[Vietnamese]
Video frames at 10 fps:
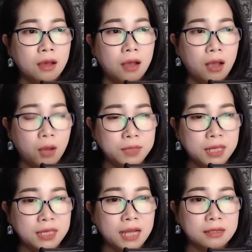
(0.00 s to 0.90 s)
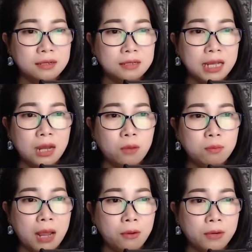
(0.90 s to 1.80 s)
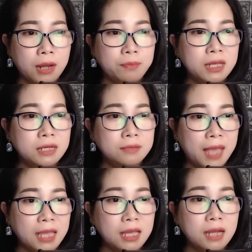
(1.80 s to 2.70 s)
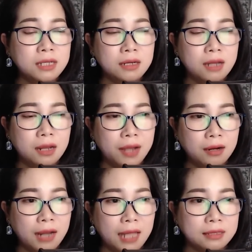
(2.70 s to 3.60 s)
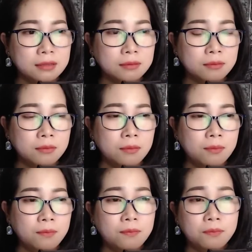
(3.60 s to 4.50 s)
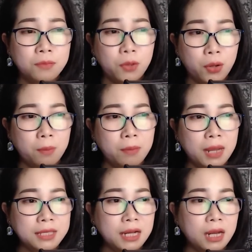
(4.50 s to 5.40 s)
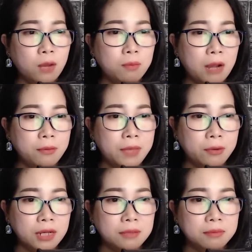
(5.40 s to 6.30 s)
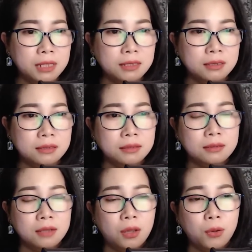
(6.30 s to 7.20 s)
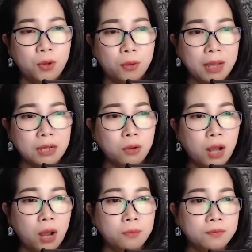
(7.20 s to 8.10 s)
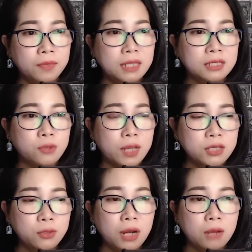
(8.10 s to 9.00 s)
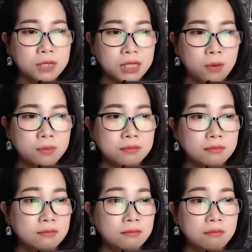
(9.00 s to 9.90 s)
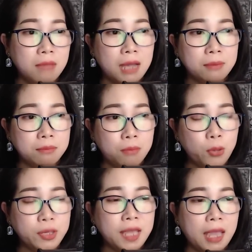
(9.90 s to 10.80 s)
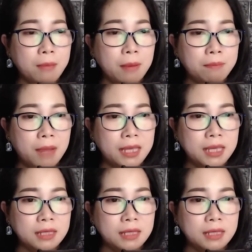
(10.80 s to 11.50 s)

Ông chỉ nhặt được chiếc long bào nằm vương vãi ở trên nền đất lạnh, rồi ôm lấy chiếc long bào vào ngực mình. Đôi mắt của ông nhìn xoáy xuống lòng sông mà môi khẽ mấp máy: